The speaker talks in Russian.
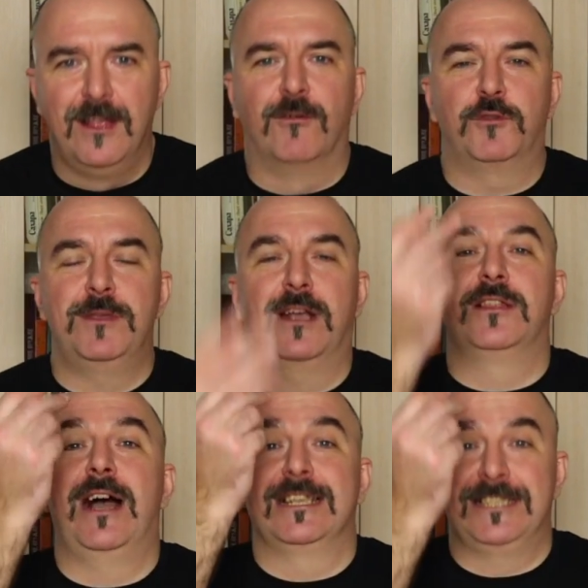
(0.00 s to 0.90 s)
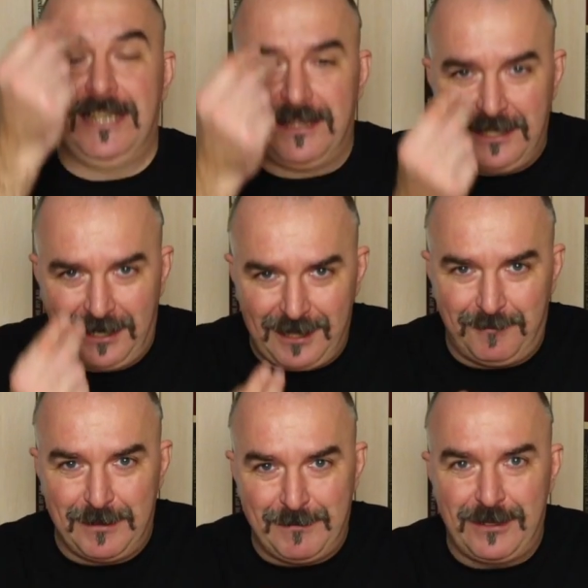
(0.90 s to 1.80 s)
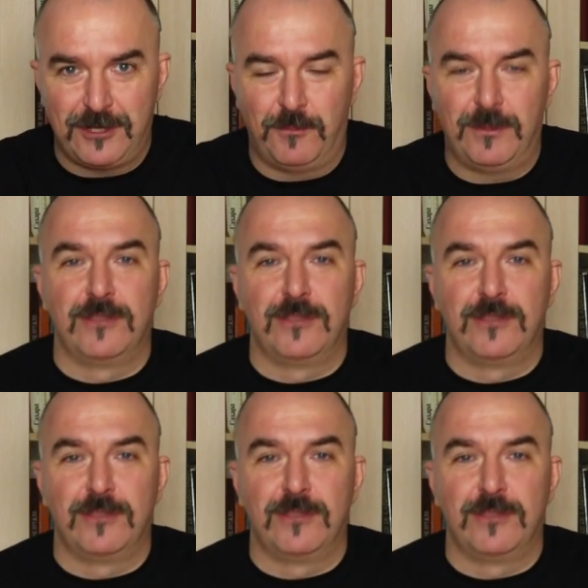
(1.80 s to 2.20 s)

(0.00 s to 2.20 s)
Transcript: вот у меня глаз не отдыхал, понимаете, чтобы не